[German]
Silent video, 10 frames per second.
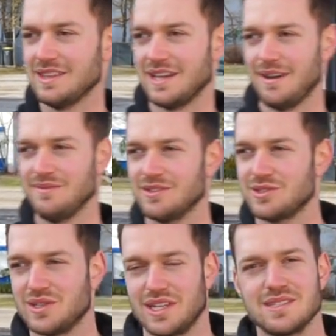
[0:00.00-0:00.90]
Da haben wir euch
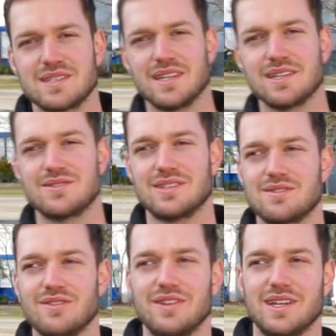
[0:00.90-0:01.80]
schon alles gezeigt und
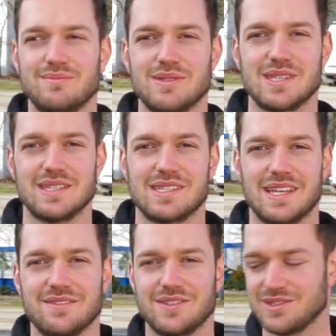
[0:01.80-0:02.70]
das wäre vielleicht ein bisschen
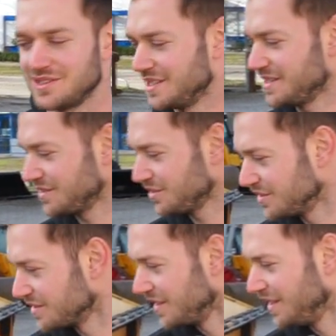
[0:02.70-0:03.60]
interessanter, wenn ihr euch das
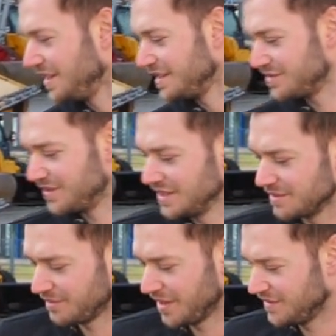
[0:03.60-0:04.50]
anschaut. Deswegen
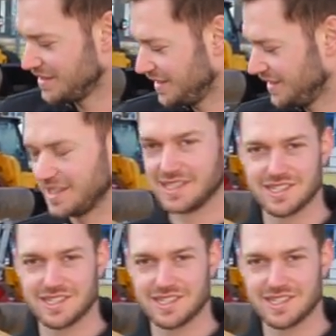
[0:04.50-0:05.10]
machen wir jetzt hier eher einen